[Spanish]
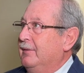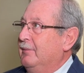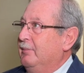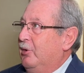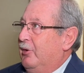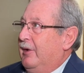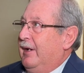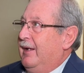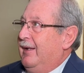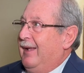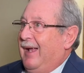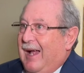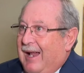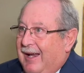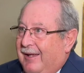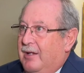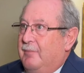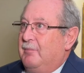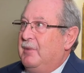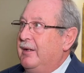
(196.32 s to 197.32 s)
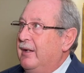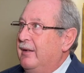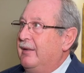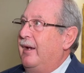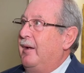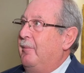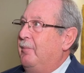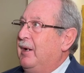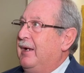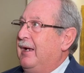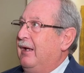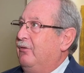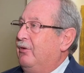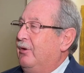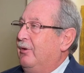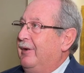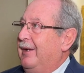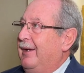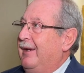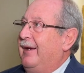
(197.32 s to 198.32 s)
Porque alguien me tendrá
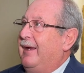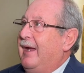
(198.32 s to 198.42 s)
explicaciones